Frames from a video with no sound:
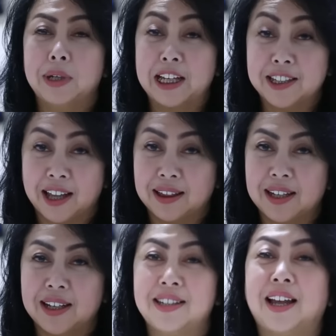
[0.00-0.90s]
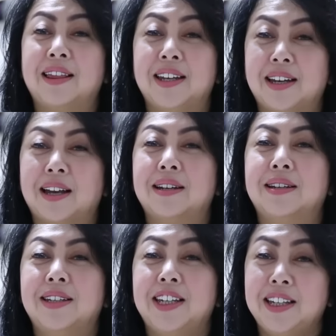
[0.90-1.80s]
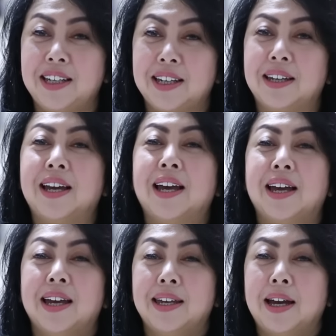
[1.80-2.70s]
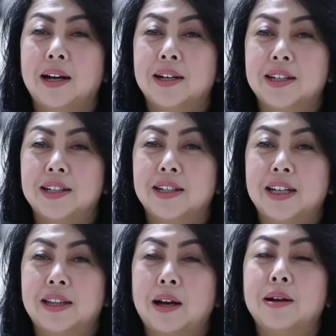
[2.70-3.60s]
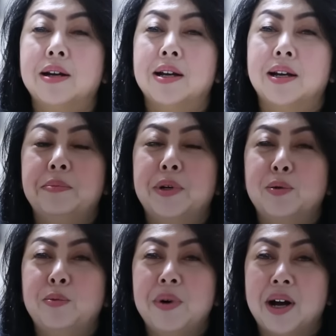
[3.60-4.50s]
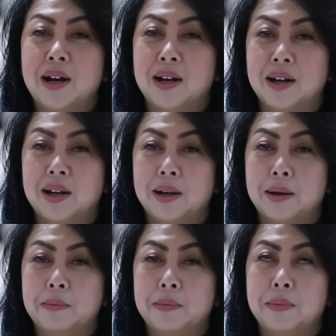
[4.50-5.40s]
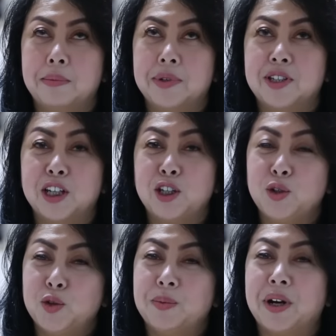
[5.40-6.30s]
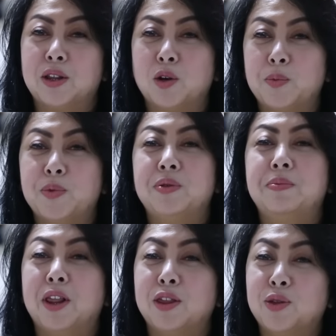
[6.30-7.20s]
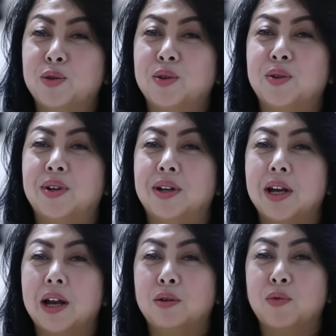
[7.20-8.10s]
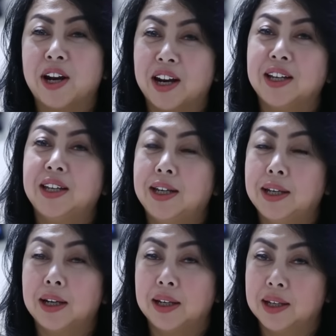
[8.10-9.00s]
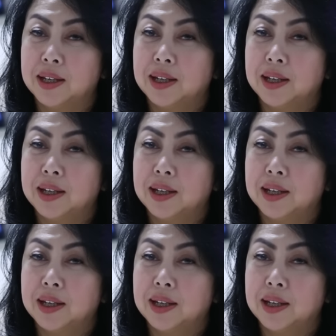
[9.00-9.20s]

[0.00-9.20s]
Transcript: estetik kecantikan gigi yang uh, kita merubah senyum ataupun bentuk dan warna gigi dari